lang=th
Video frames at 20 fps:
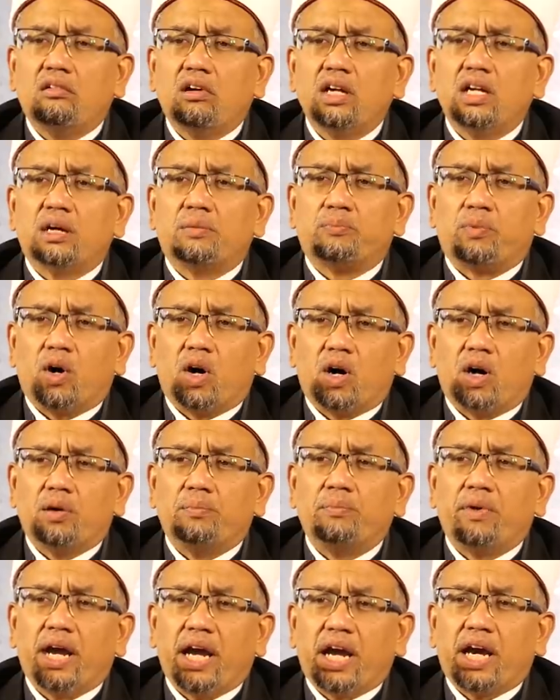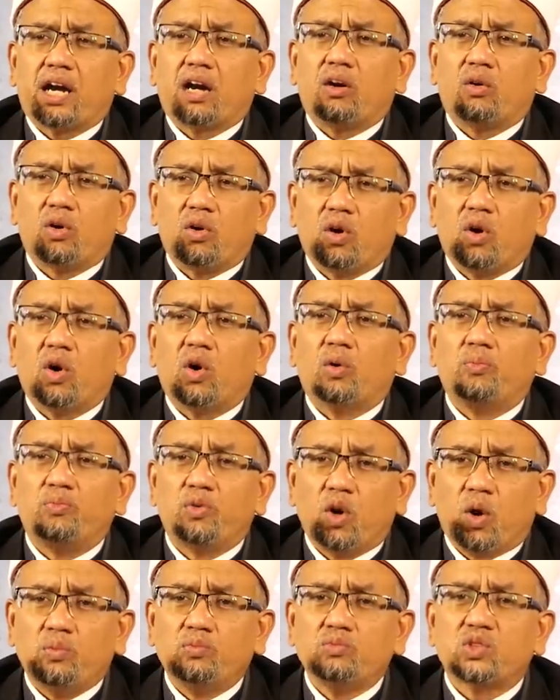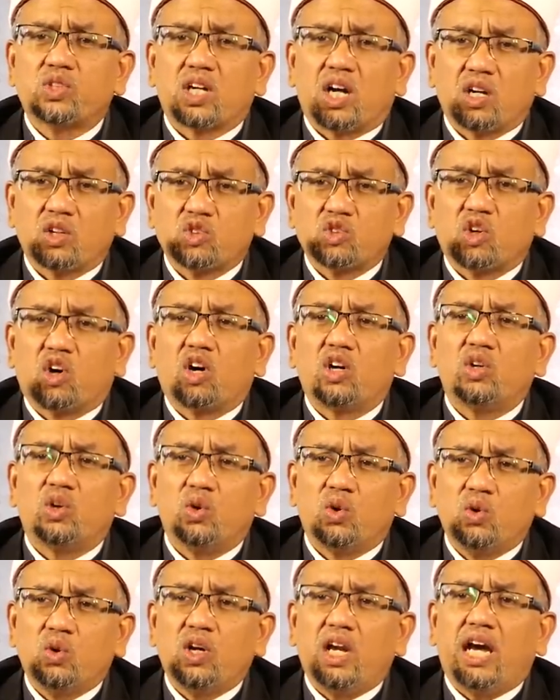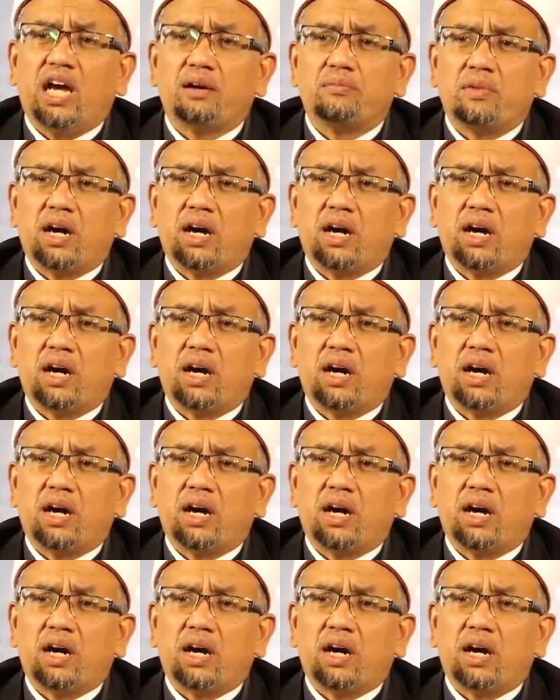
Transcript: ยนะพ่อแม่เขาก็อบรมสั่งสอนดูแล